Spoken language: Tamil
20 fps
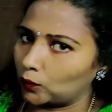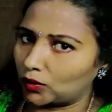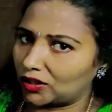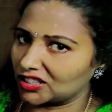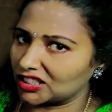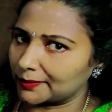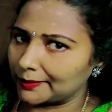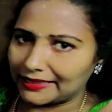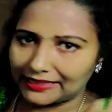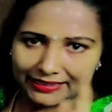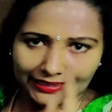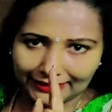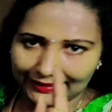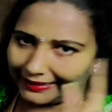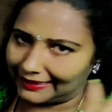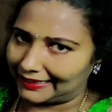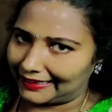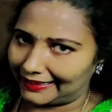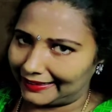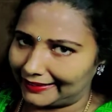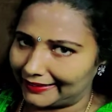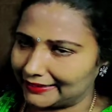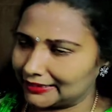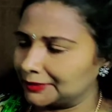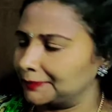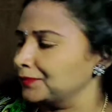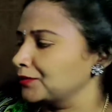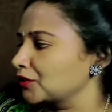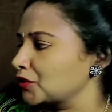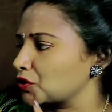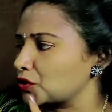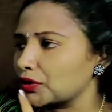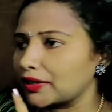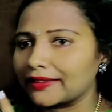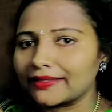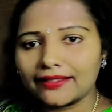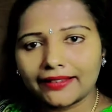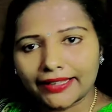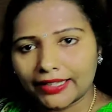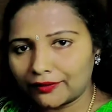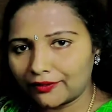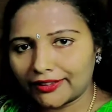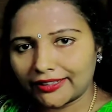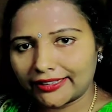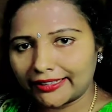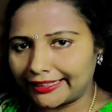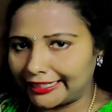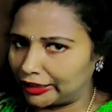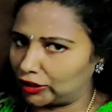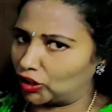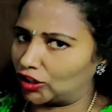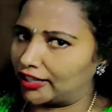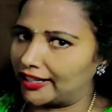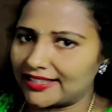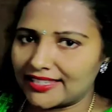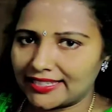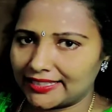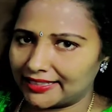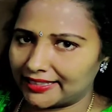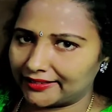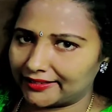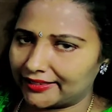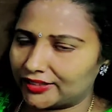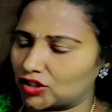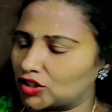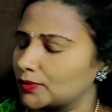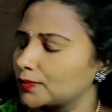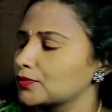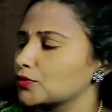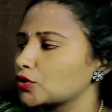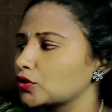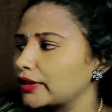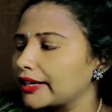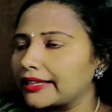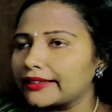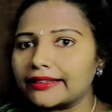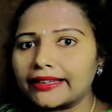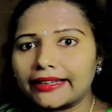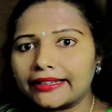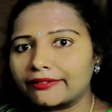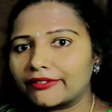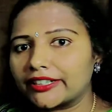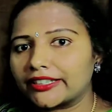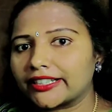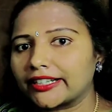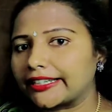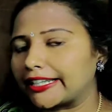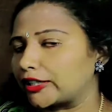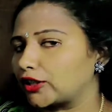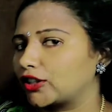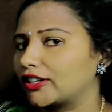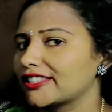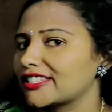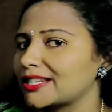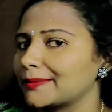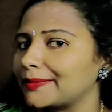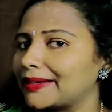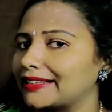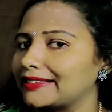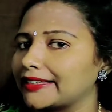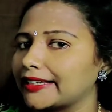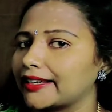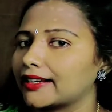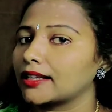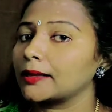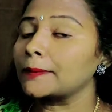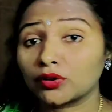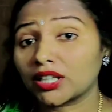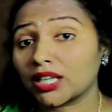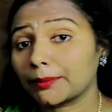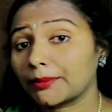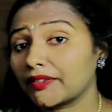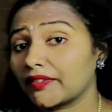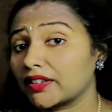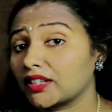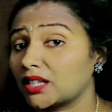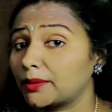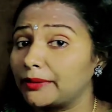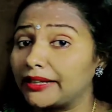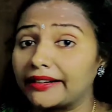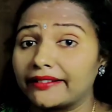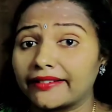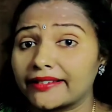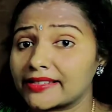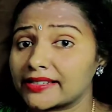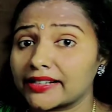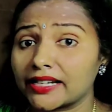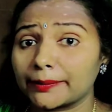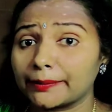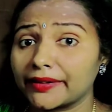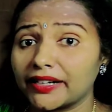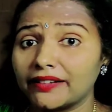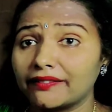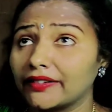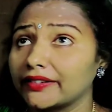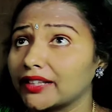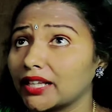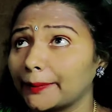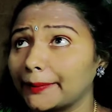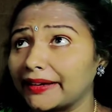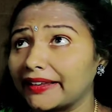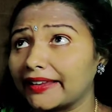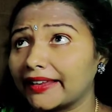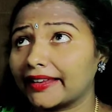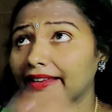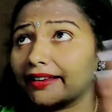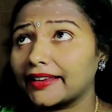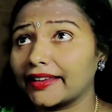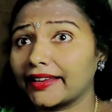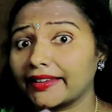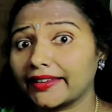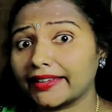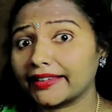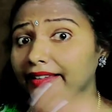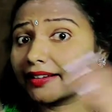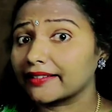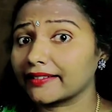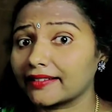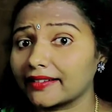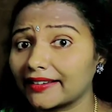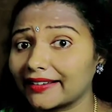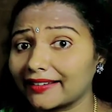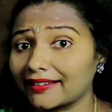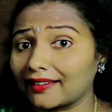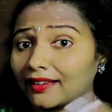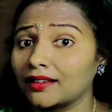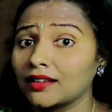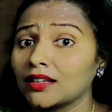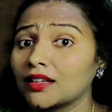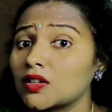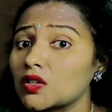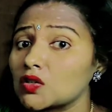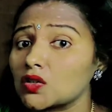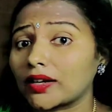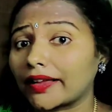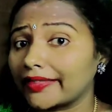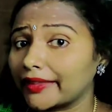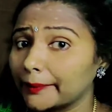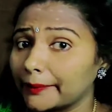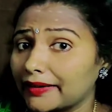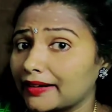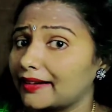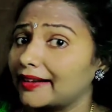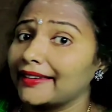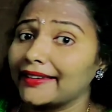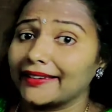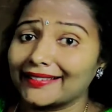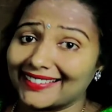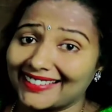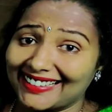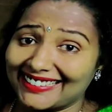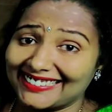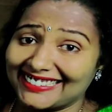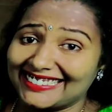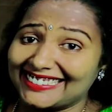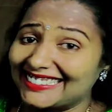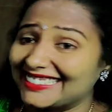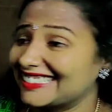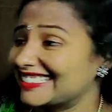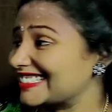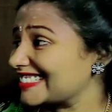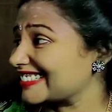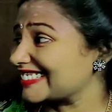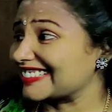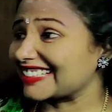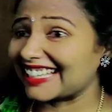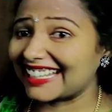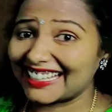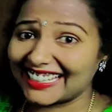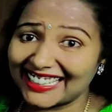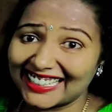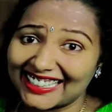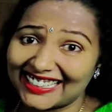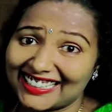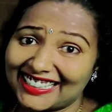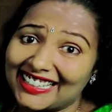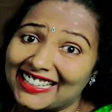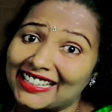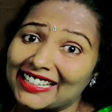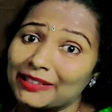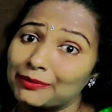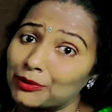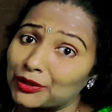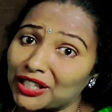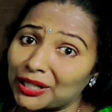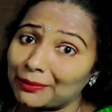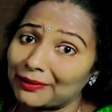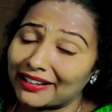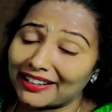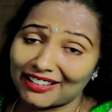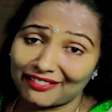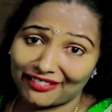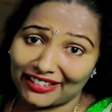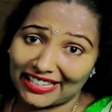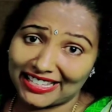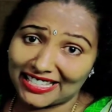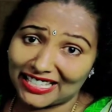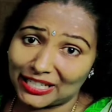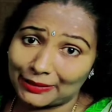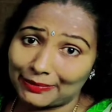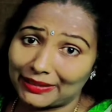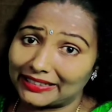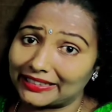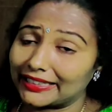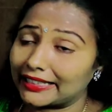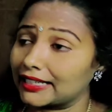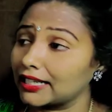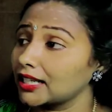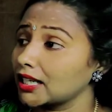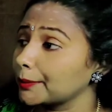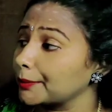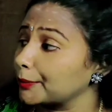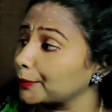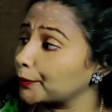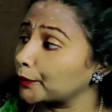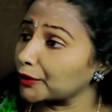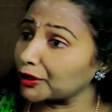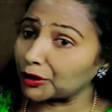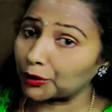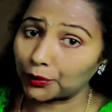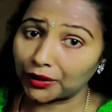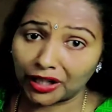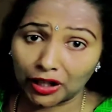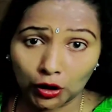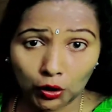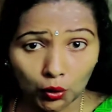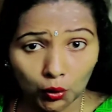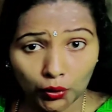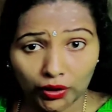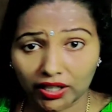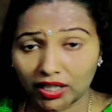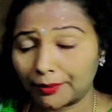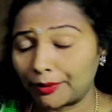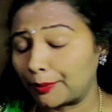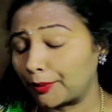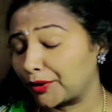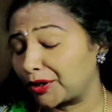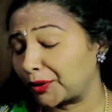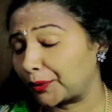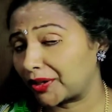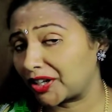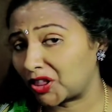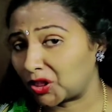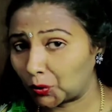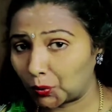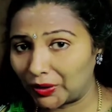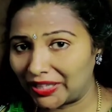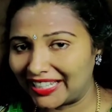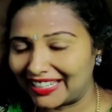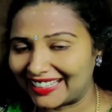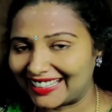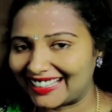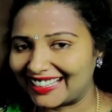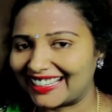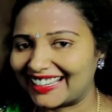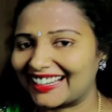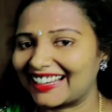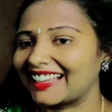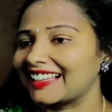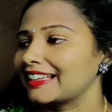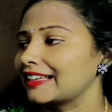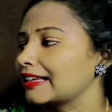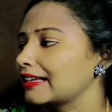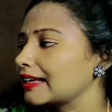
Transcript: வாஷிங் மிஷினில் அது கிடையாது ஸோ இதில் இன்வெர்ட்டர் டெக்னாலஜி இருந்துச்சு ஸோ என்ன இன்வெர்டர் டெக்னாலஜின்னு பார்த்தீங்கன்னா முக்கியமாக வந்து நம்ம எலக்ட்ரிசிட்டி பில் வந்து அப்படியே எகிருது இல்லைங்களா ஸோ அந்த மாதிரிலாம் எகுறாது ஸோ என்ன என்ன முக்கியமான ஃபீச்சர்னு பார்த்திங்கன்னா நம்ம போடக்கூடிய லோடு நம்ம போடக்கூடிய துணி இருக்குது இல்லைங்களா